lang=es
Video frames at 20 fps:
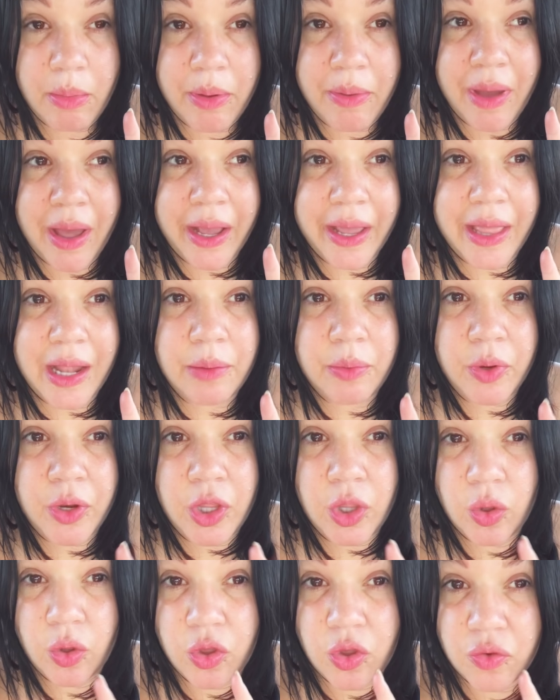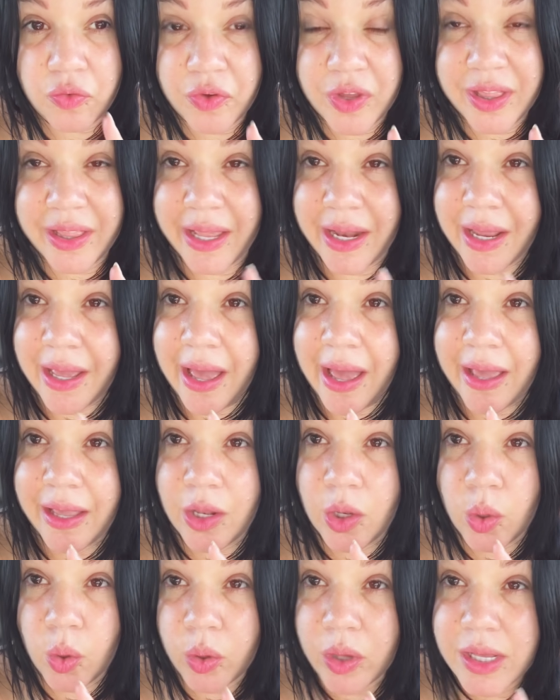me iba a quedar bonito y yo fui terca
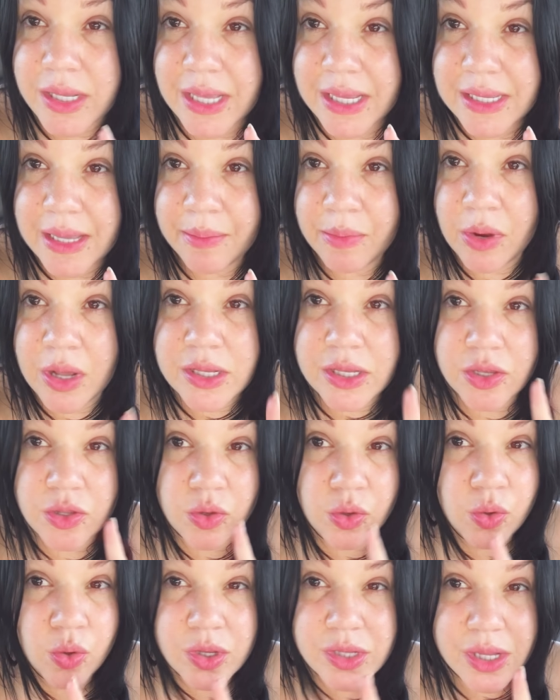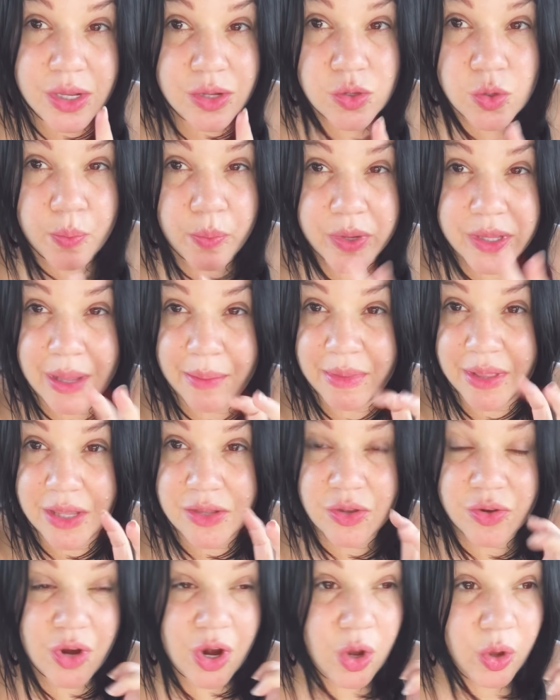y no quise hacérmelo así, yo no, supuestamente
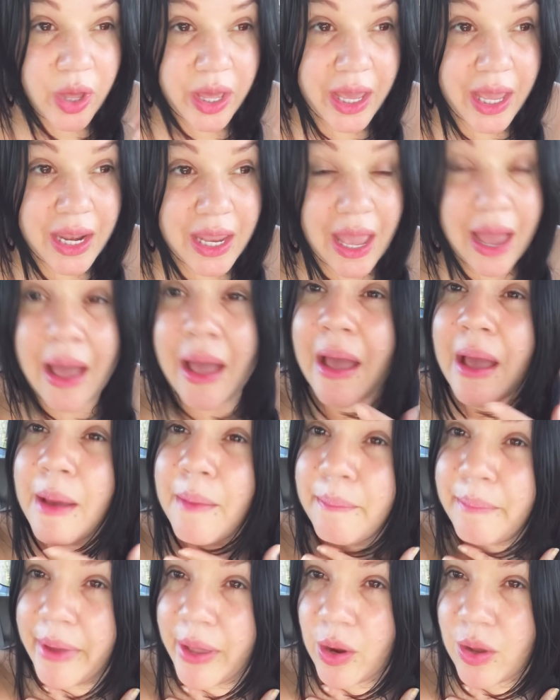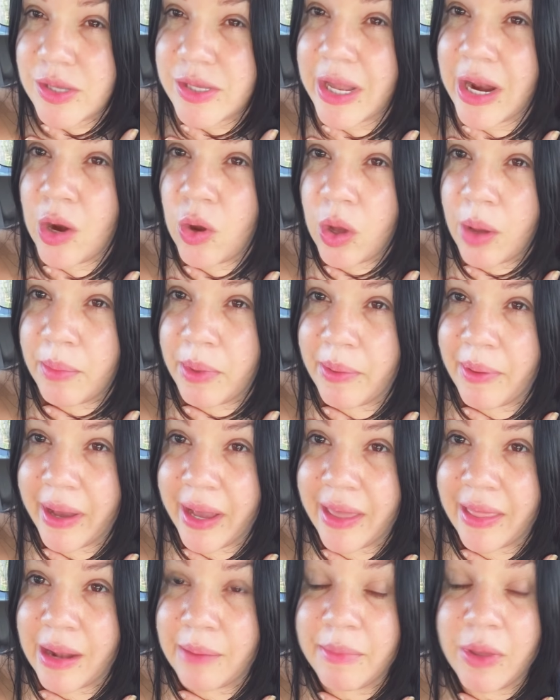eso no era lo que quería, pero eso era lo que me iba a
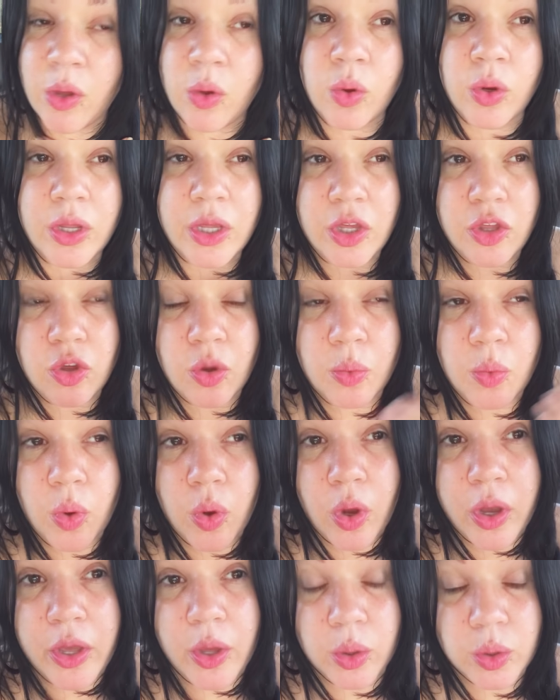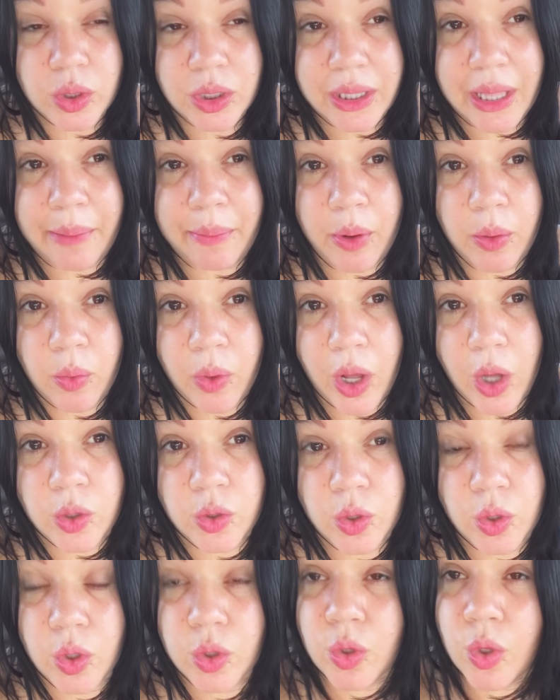quedar mejor y yo opté por buscar
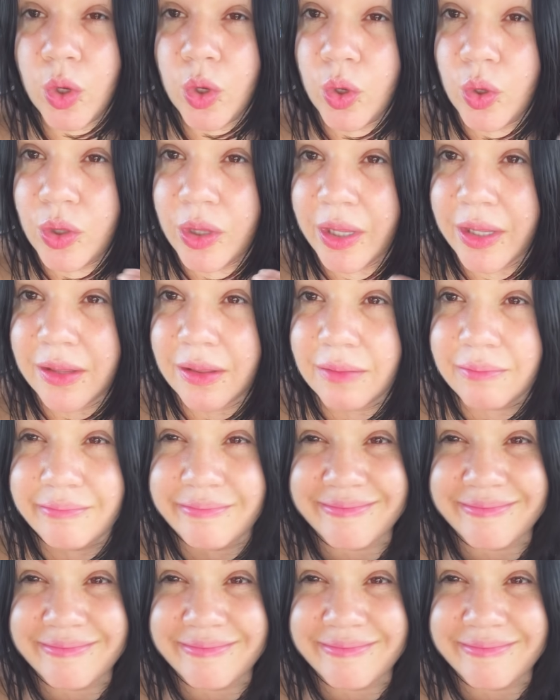otro doctor donde